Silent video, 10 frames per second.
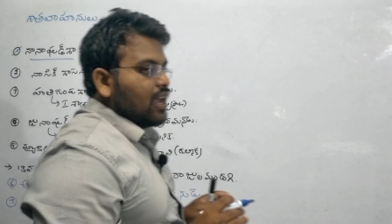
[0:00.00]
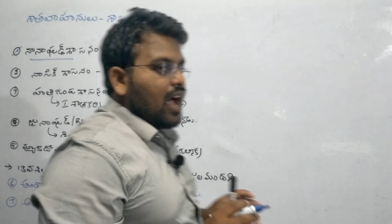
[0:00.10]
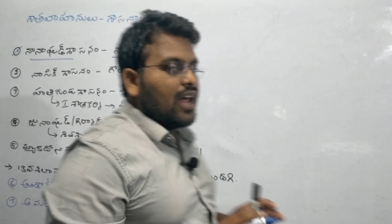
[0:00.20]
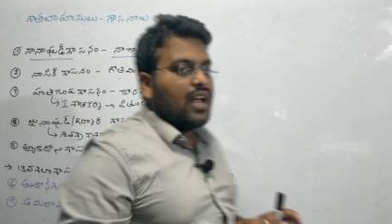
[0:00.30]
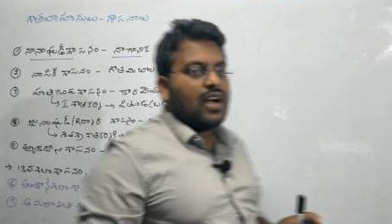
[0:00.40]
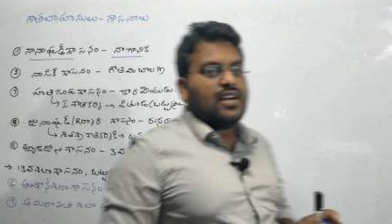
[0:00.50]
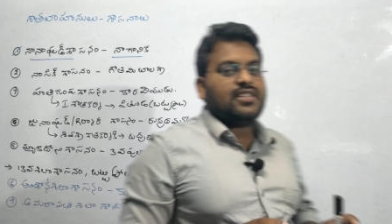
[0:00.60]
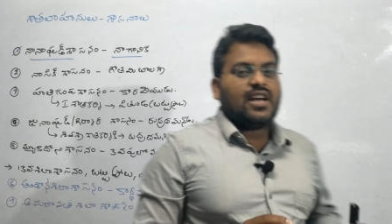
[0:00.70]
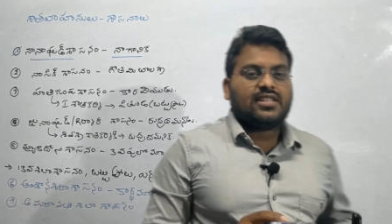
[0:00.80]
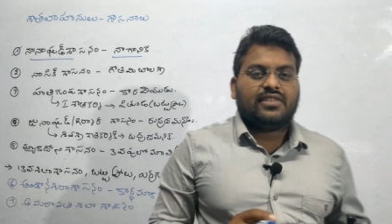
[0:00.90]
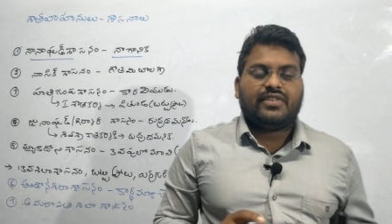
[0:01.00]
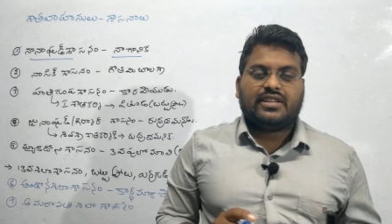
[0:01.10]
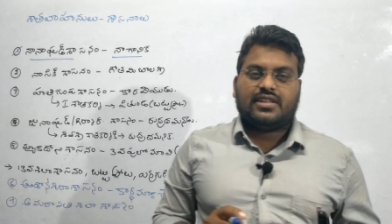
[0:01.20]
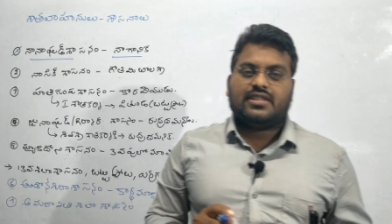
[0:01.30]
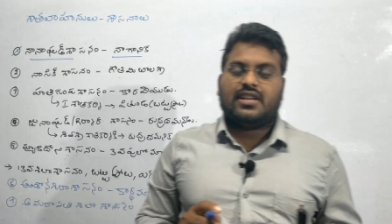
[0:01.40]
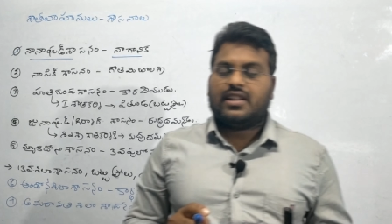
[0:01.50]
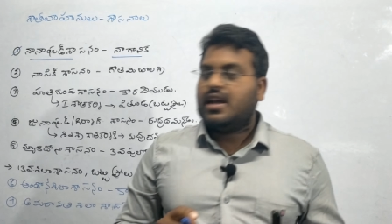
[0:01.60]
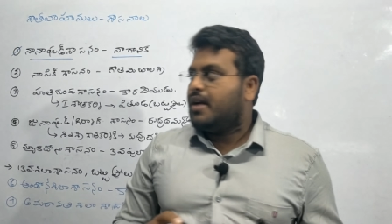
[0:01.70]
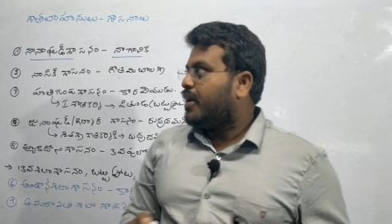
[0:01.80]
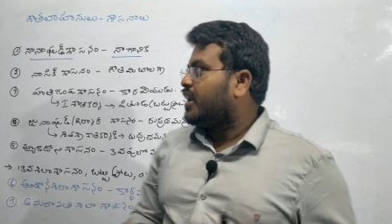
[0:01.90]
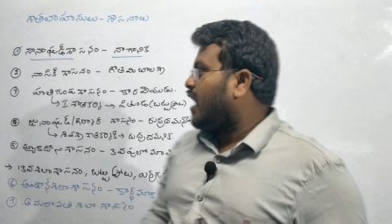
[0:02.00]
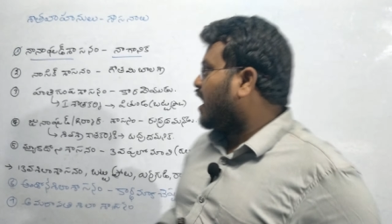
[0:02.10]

నానాగఢ్ శాసనం వేయించడం జరిగింది మరి